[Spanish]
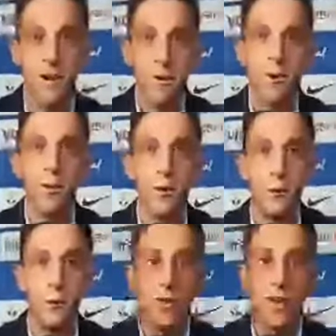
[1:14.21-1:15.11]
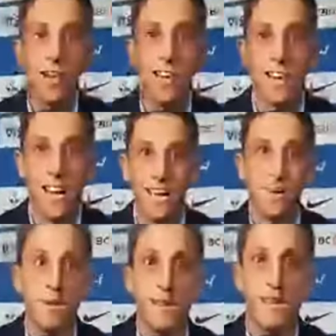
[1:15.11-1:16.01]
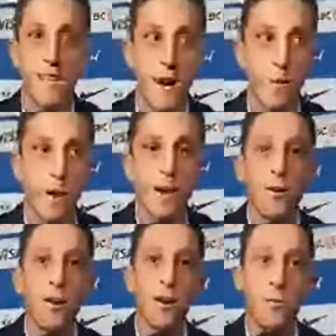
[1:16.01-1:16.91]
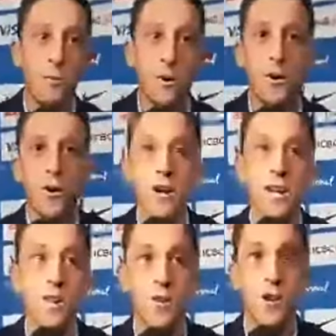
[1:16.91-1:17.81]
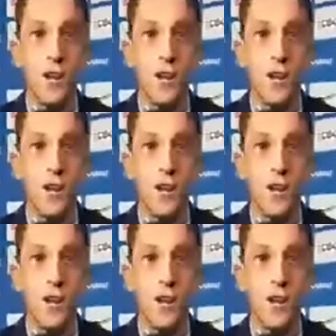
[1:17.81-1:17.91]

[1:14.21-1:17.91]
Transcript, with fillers: cuando lo vio salir al capitán de Jaguares con el hombro encogido,